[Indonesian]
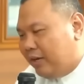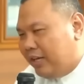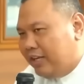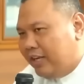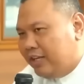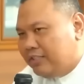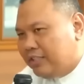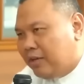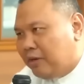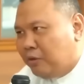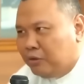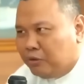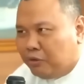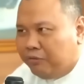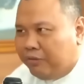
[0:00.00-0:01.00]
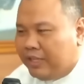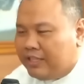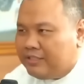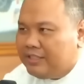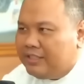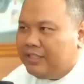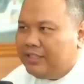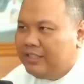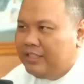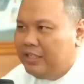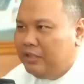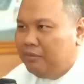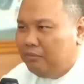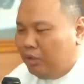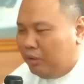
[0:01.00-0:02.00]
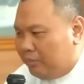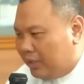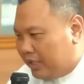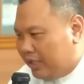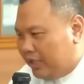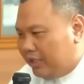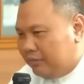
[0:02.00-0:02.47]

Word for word: ada acara kontroversi belum lagi